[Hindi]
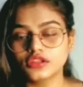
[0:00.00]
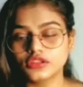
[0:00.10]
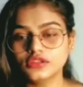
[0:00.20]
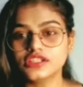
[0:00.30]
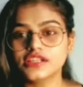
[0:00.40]

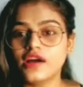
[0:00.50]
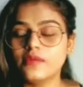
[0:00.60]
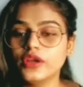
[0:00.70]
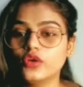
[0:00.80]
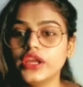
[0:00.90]
तो जब
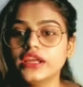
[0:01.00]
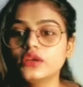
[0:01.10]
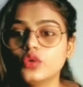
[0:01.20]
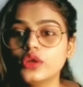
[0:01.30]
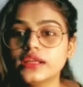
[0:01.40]
हमें कोई
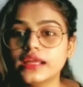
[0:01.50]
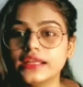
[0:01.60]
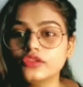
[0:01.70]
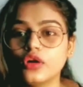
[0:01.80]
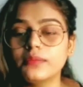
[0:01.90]
इग्नोर
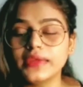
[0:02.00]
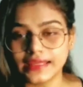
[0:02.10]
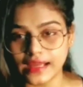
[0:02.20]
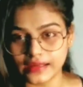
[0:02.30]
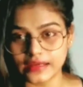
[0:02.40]
करे तो हमें
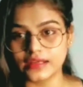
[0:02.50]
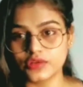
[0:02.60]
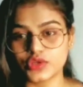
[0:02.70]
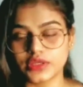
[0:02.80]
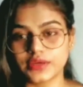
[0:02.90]
क्या करना
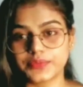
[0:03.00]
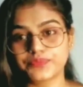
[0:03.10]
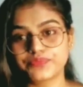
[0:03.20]
चाहिए